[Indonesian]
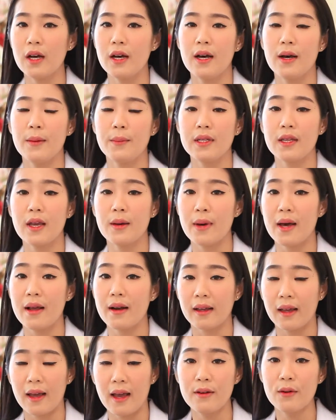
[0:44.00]
uh,
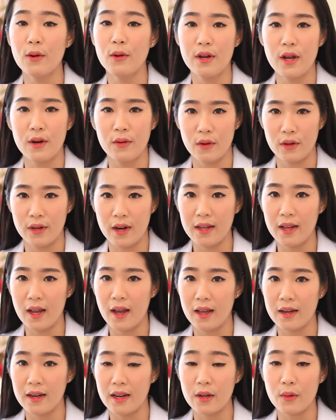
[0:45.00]
menyamarkan noda-noda
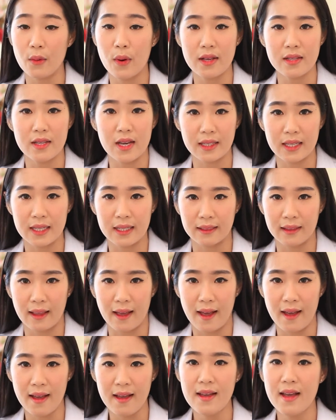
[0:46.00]
yang ada di wajah
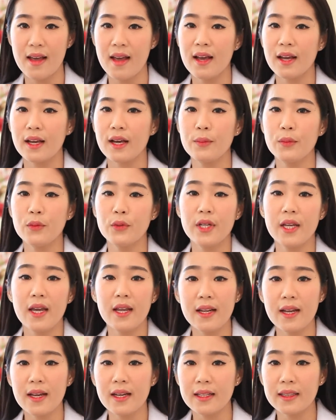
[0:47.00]
kita.
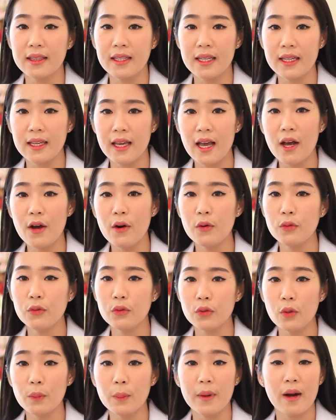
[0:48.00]
Kemudian yang ketiga,
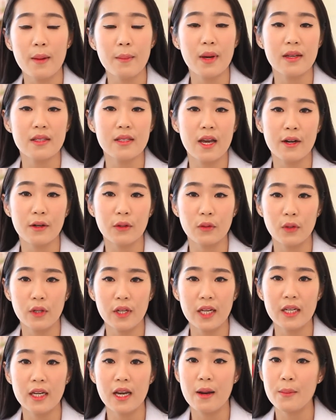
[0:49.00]
untuk peremajaan
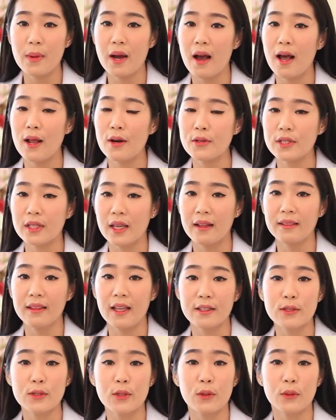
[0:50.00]
kulit dan menghaluskan
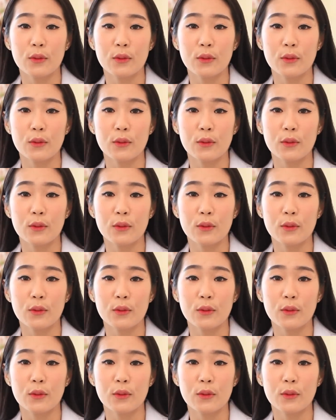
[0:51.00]
tekstur